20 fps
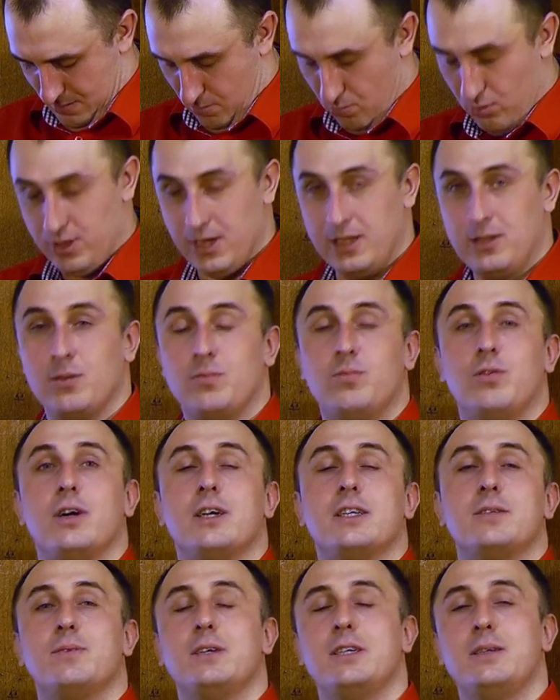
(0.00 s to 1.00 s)
Muszę tu
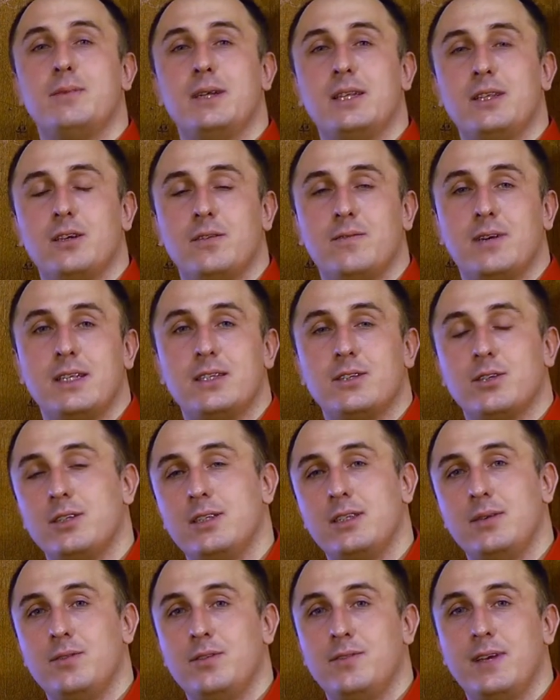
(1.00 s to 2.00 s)
poeksperymentować coś
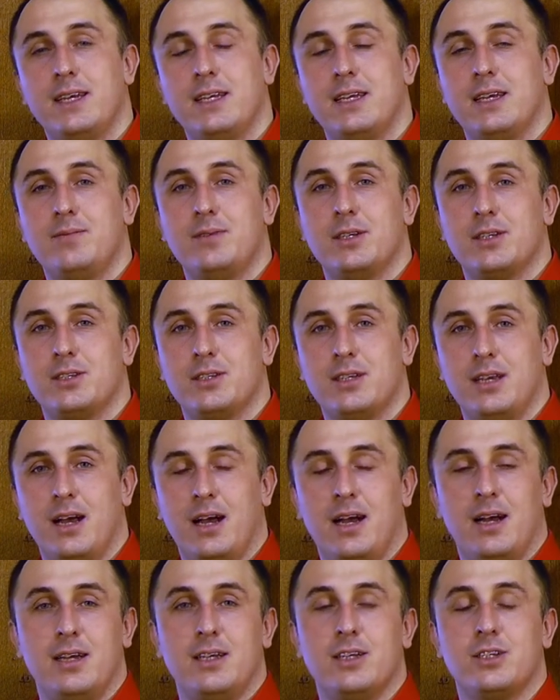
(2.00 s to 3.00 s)
z tym dźwiękiem jeszcze,
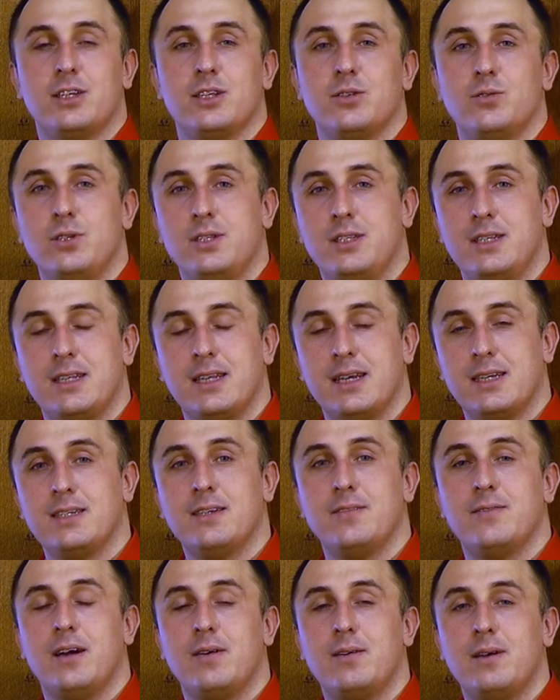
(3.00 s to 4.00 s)
a jeszcze tu nic nie
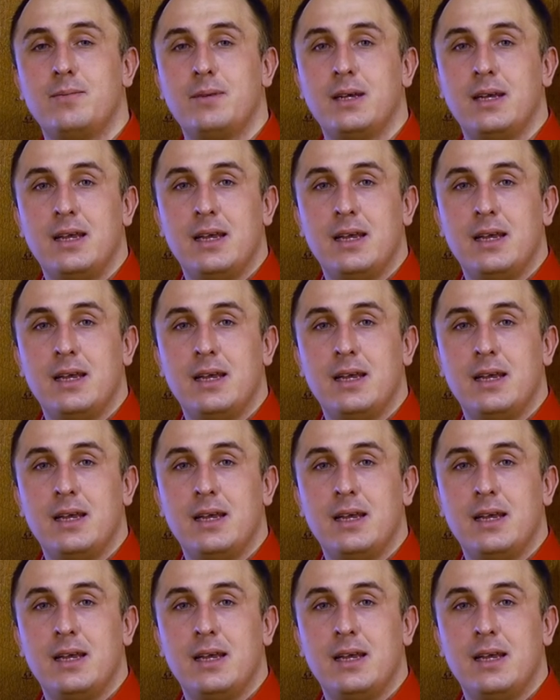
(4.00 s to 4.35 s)
nagrywałem